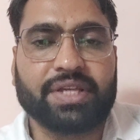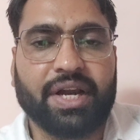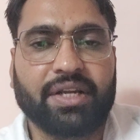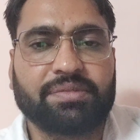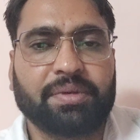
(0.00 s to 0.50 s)

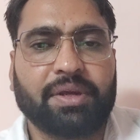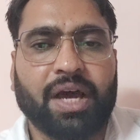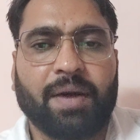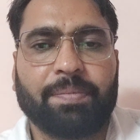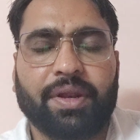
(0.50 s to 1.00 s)
जेनेटिक्स में
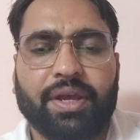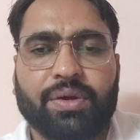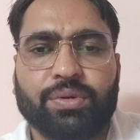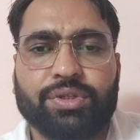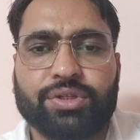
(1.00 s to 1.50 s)
आपने
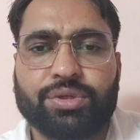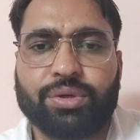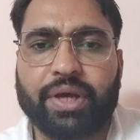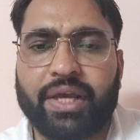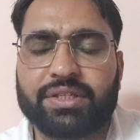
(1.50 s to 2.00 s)
कुछ
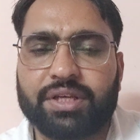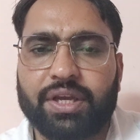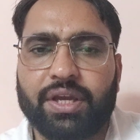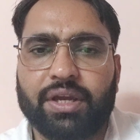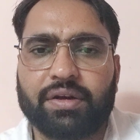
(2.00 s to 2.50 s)
जो
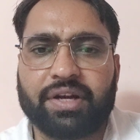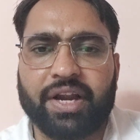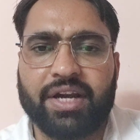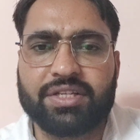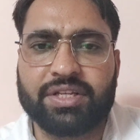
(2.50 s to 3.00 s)
ऐसे
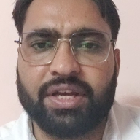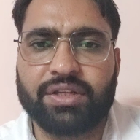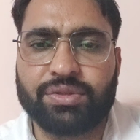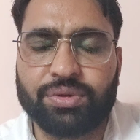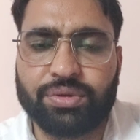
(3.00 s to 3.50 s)
ट्रेड्स
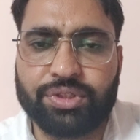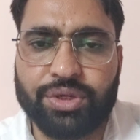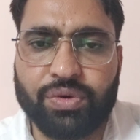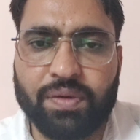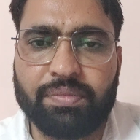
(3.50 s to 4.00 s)
हैं जो
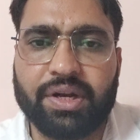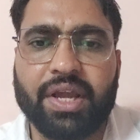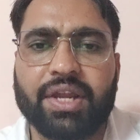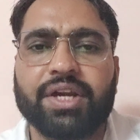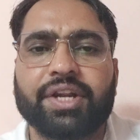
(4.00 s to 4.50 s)
जिनको हम
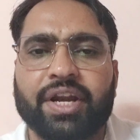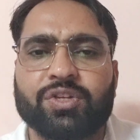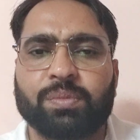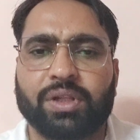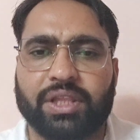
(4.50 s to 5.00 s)
डेयरी
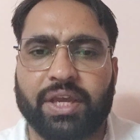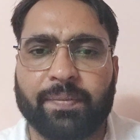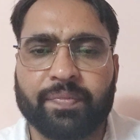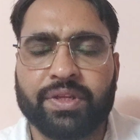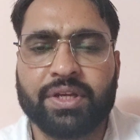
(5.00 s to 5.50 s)
ट्रेड्स बोलते
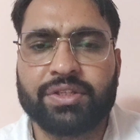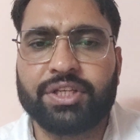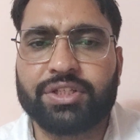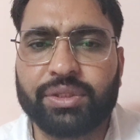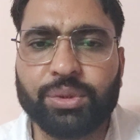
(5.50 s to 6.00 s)
हैं
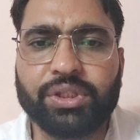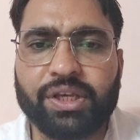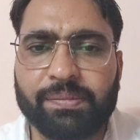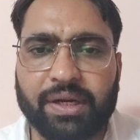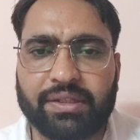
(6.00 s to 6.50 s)
जैसे
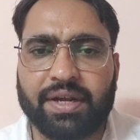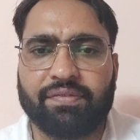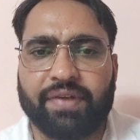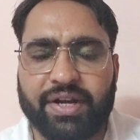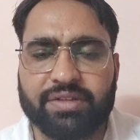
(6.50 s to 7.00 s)
दूध की
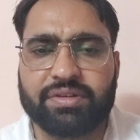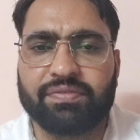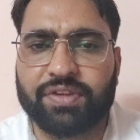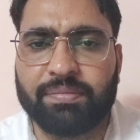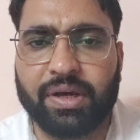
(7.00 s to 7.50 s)
मात्रा फैट
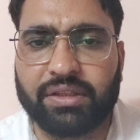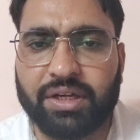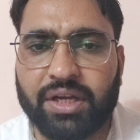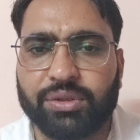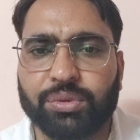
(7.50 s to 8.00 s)
एसनफ की
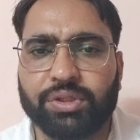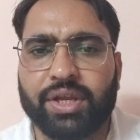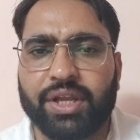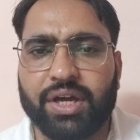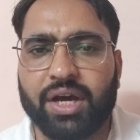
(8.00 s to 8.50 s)
मात्रा दूध
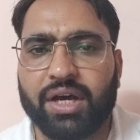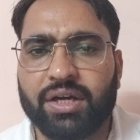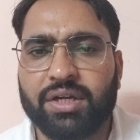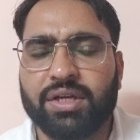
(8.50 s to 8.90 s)
देने का